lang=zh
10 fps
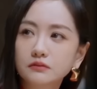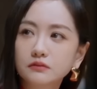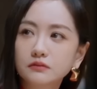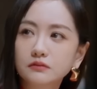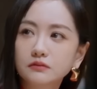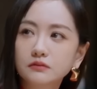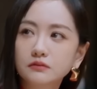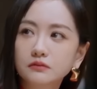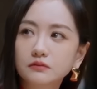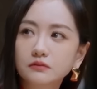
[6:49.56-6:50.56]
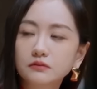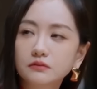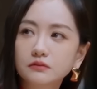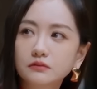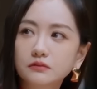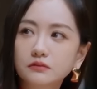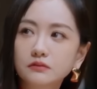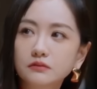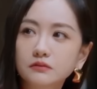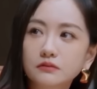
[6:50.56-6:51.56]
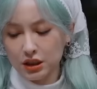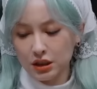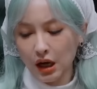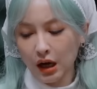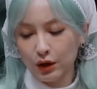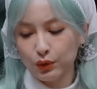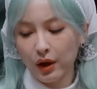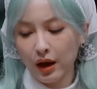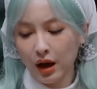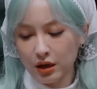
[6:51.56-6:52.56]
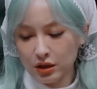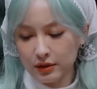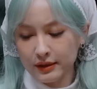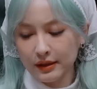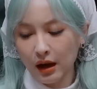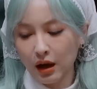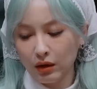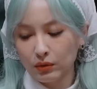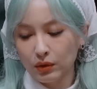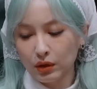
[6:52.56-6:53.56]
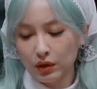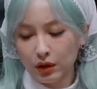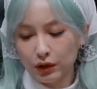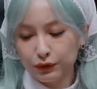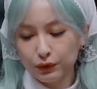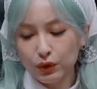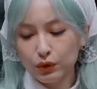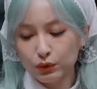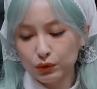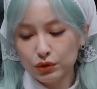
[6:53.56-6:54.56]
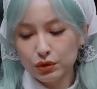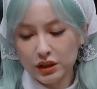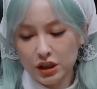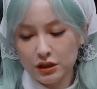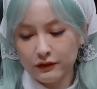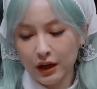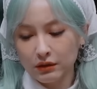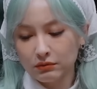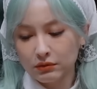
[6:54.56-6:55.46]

到二零五年的十二月二十四号，福律无罪释放。